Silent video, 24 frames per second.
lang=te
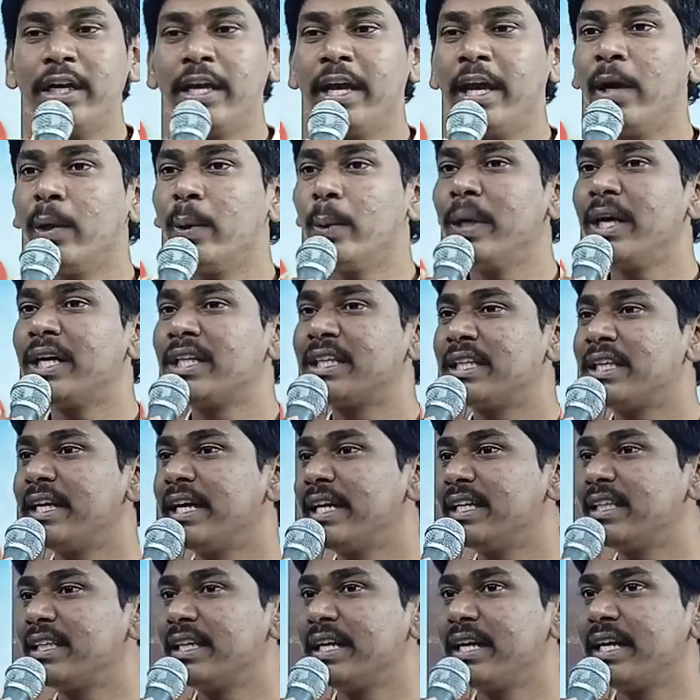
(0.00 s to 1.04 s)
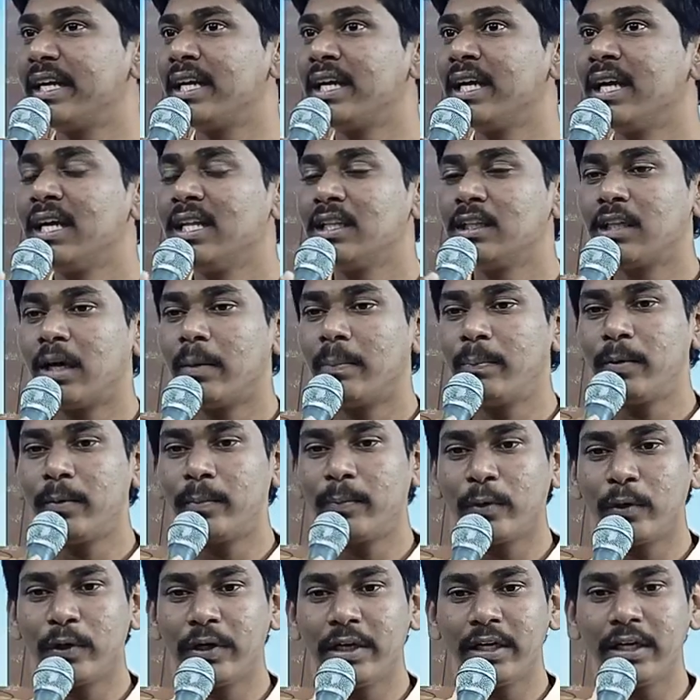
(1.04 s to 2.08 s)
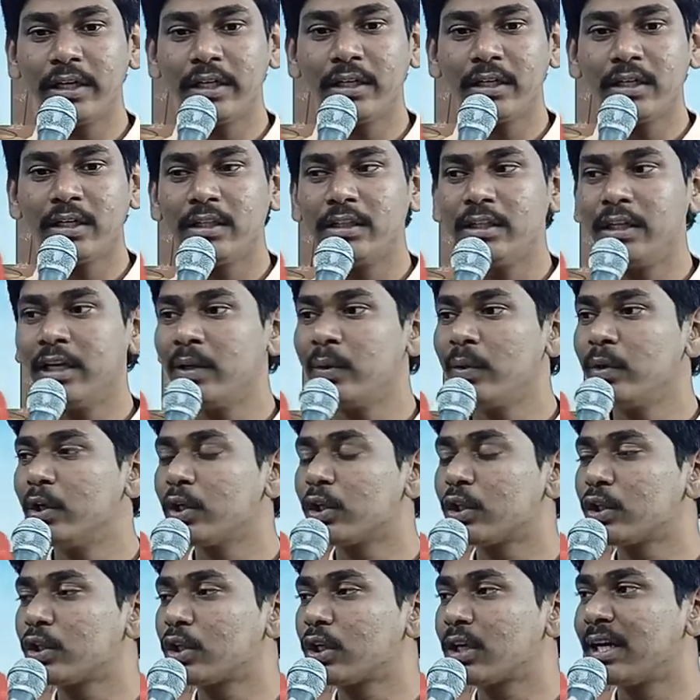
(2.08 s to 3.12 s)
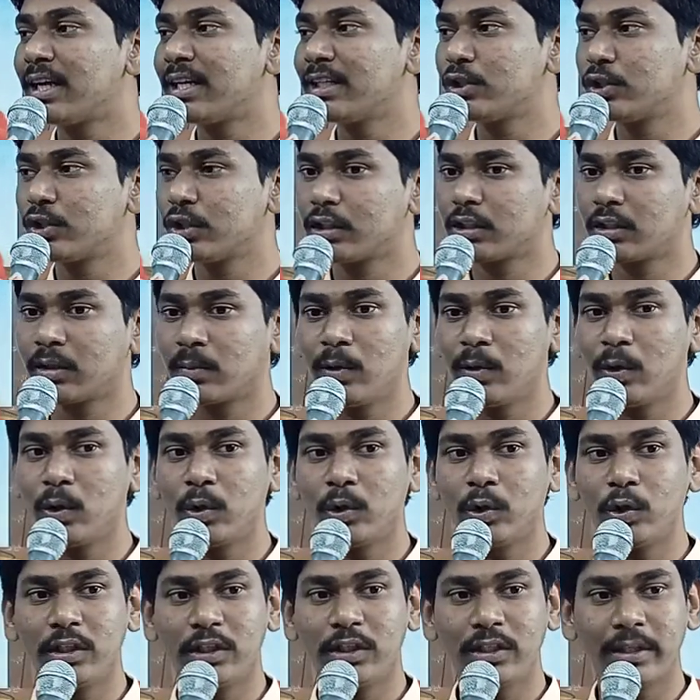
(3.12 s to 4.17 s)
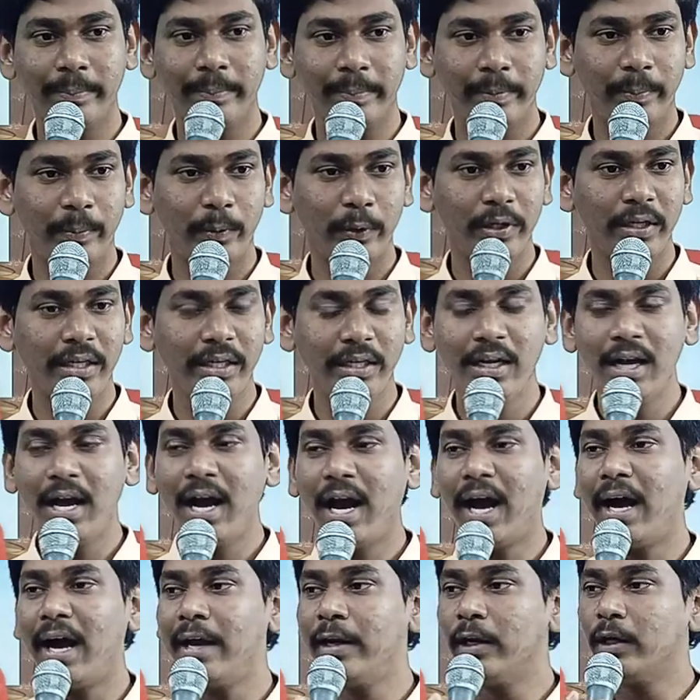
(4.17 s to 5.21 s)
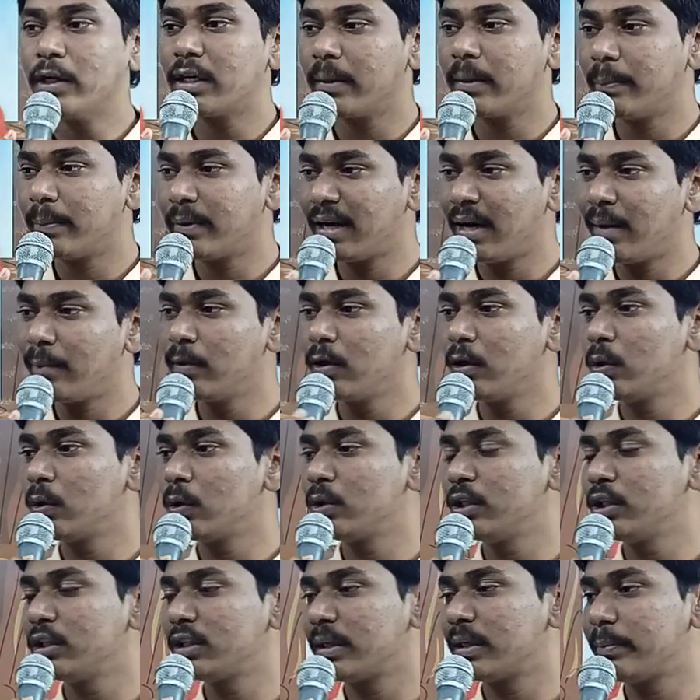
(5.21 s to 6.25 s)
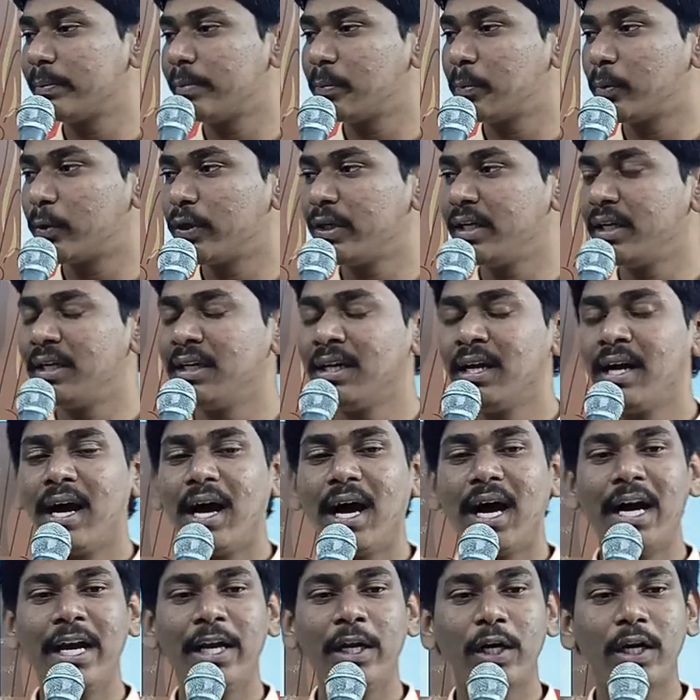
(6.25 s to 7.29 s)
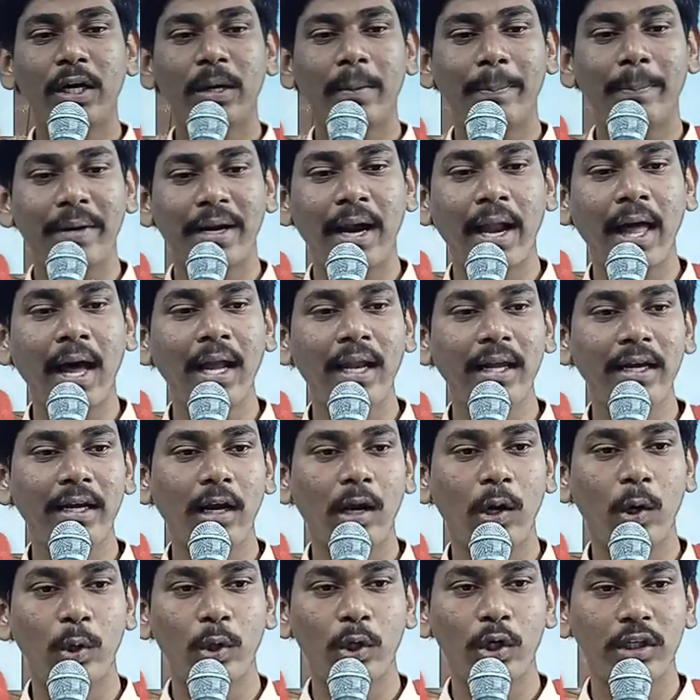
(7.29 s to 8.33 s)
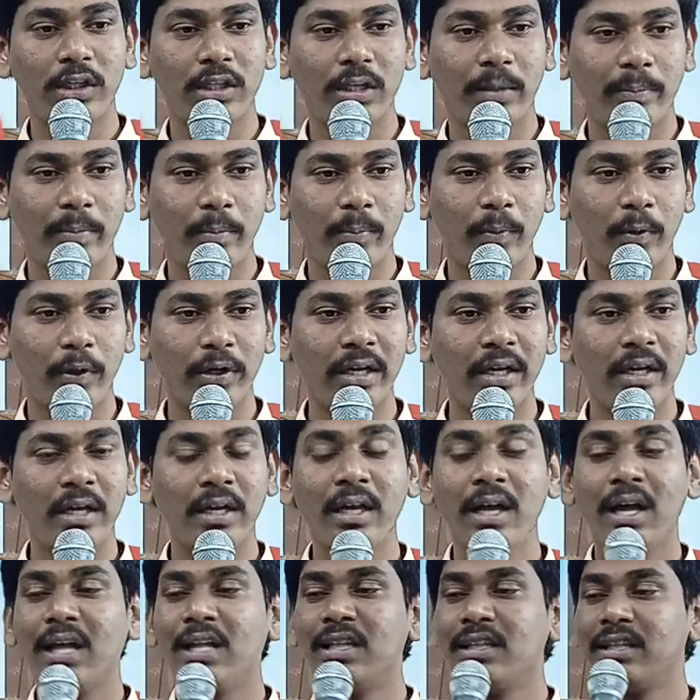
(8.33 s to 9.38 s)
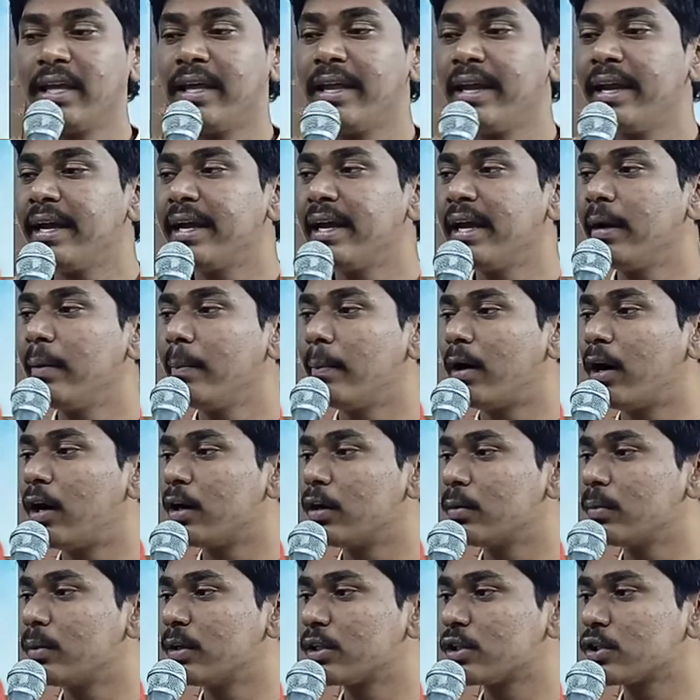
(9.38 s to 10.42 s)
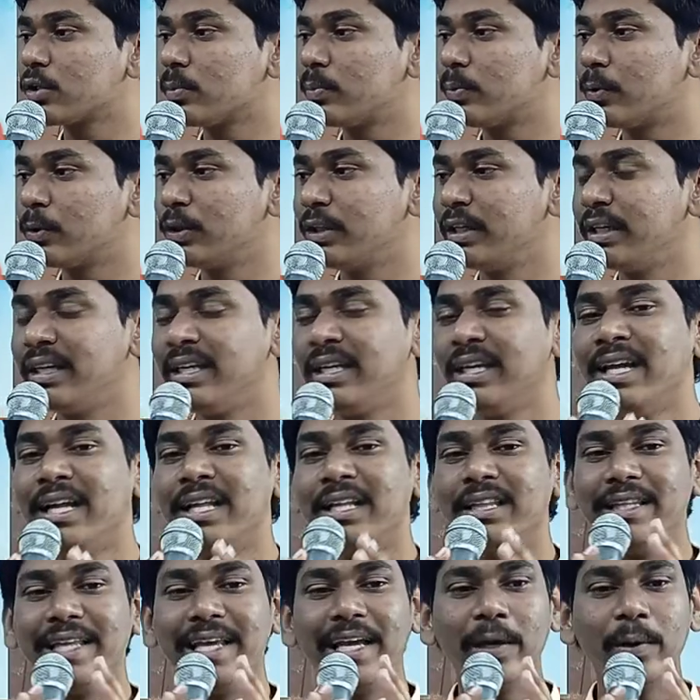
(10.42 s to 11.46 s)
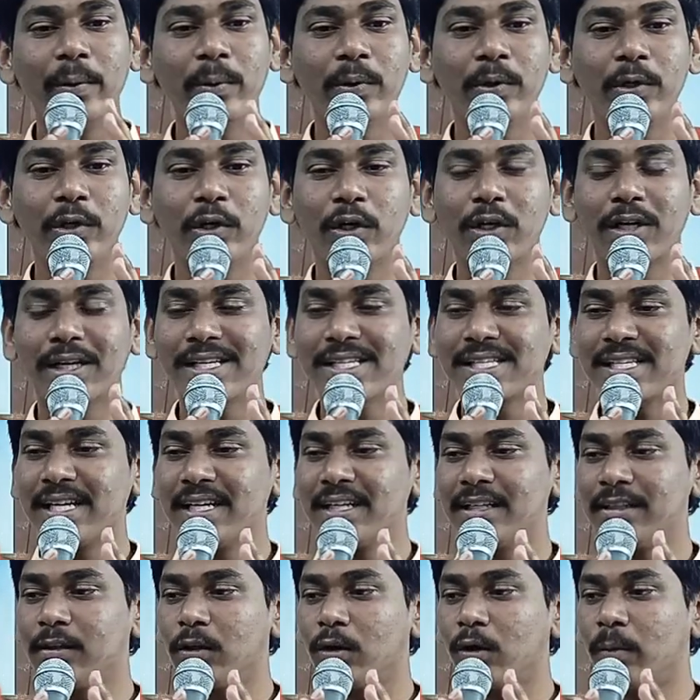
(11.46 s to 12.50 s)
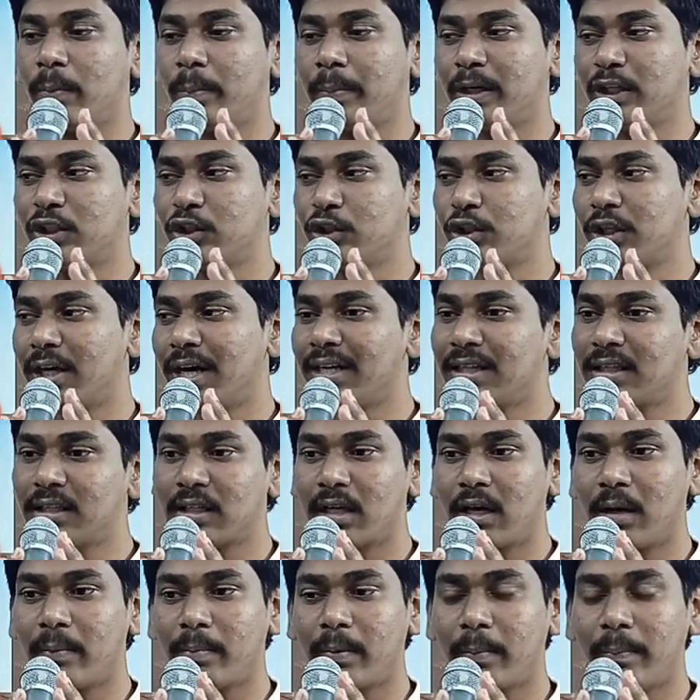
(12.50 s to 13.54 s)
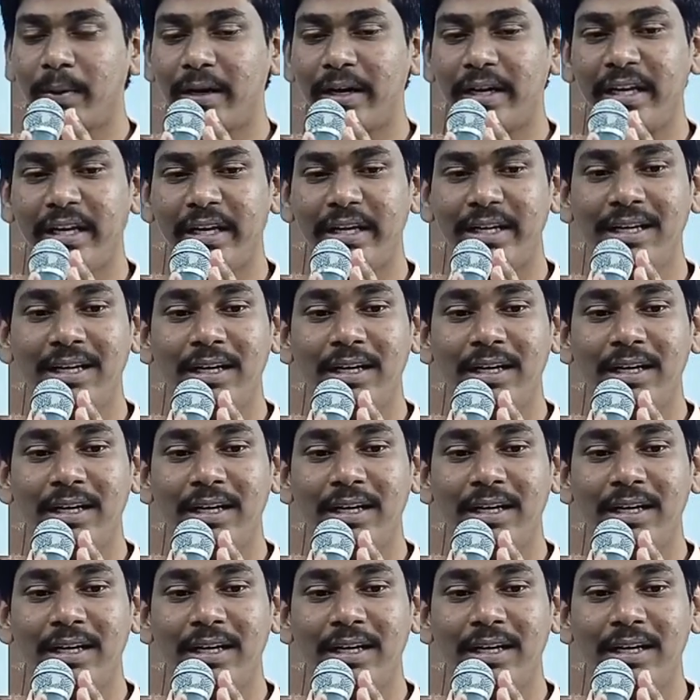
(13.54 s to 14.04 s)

ఏ వ్యక్తి అయితే తప్పుపోయి దేవుని యొక్క చిత్తంలో నుండి తప్పిపోయి ఆయన యొక్క ప్రేమలో నుండి తప్పిపోయి ఆయన యొక్క ప్రణాళికలో నుండి తప్పిపోయి తిరిగి మారు మనసు పొంది దేవుని యొక్క సన్నిధిలో పశ్చాత్తాపడి